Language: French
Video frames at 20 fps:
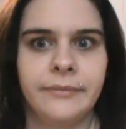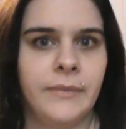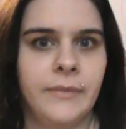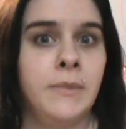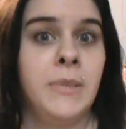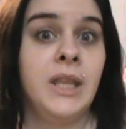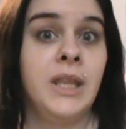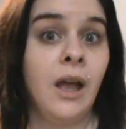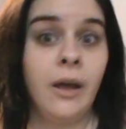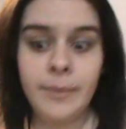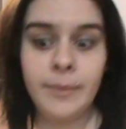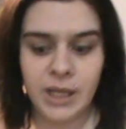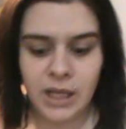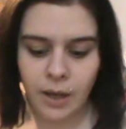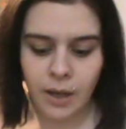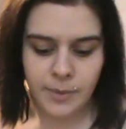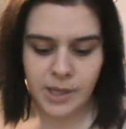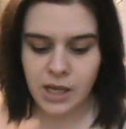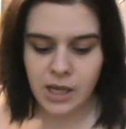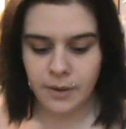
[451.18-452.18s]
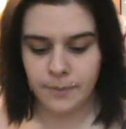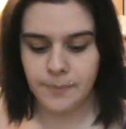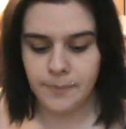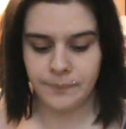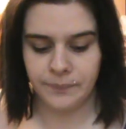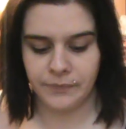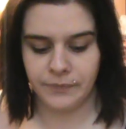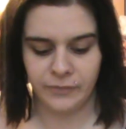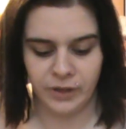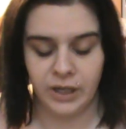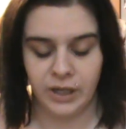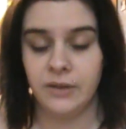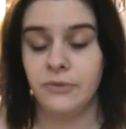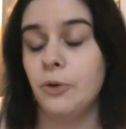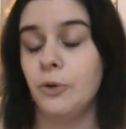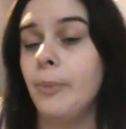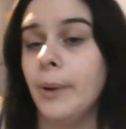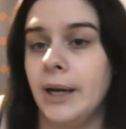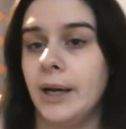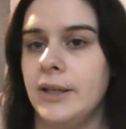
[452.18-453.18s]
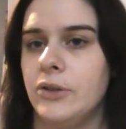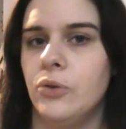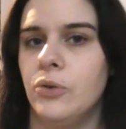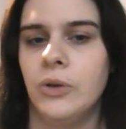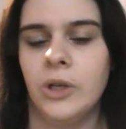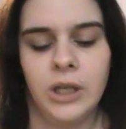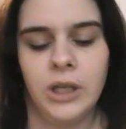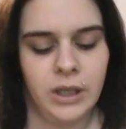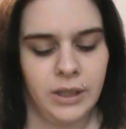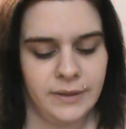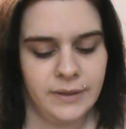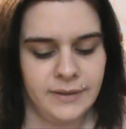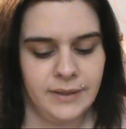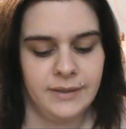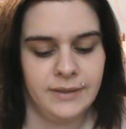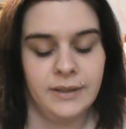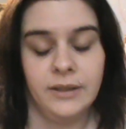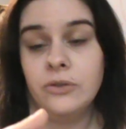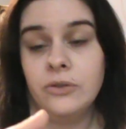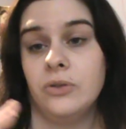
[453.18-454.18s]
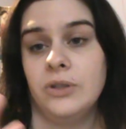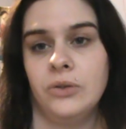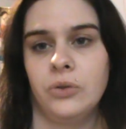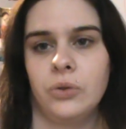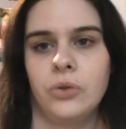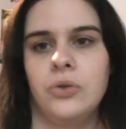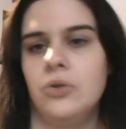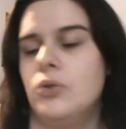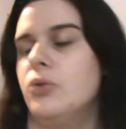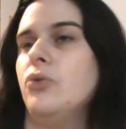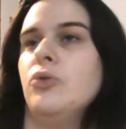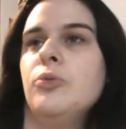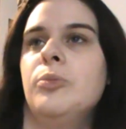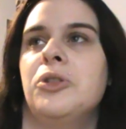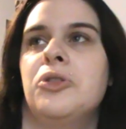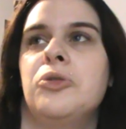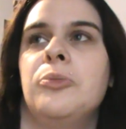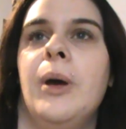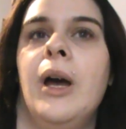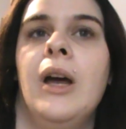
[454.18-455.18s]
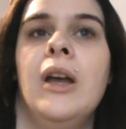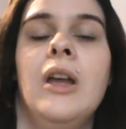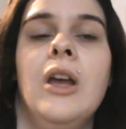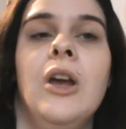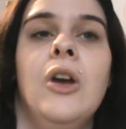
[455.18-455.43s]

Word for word: Mais non, mais non, mais non. Voilà, il faut parler d'eux. Ça, c'est un truc que je ne supporte pas.